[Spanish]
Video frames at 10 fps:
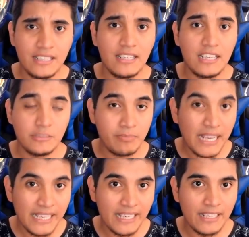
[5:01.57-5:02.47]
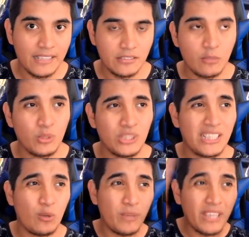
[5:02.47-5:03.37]
las páginas como entre
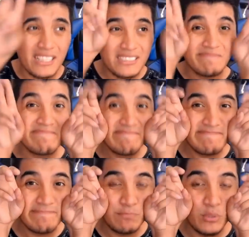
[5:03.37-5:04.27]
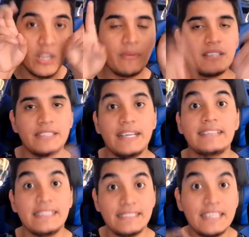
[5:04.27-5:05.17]
comillas pruebas de que
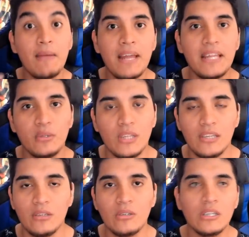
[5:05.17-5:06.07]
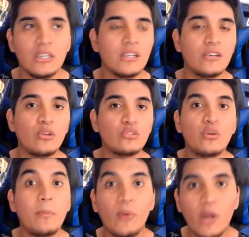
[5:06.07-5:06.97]
se está hablando de ello. No
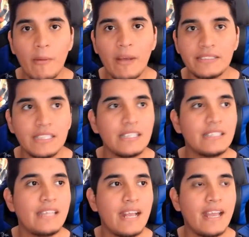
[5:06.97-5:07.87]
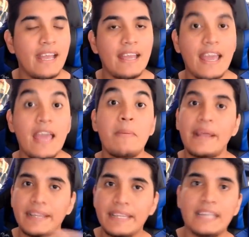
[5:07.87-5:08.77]
son pruebas de que es
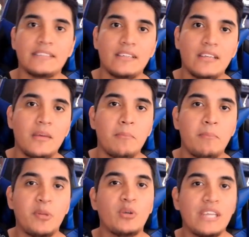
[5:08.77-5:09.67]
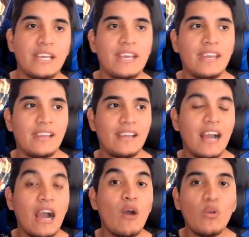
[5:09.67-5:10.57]
verdad, pero de que
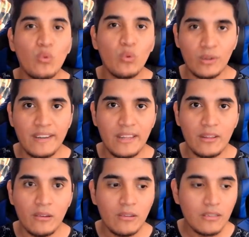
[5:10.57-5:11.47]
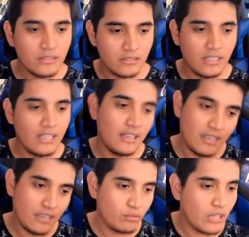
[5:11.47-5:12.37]
ha ocurrido, sí
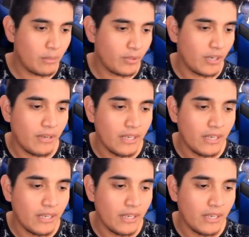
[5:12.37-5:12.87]
es una prueba.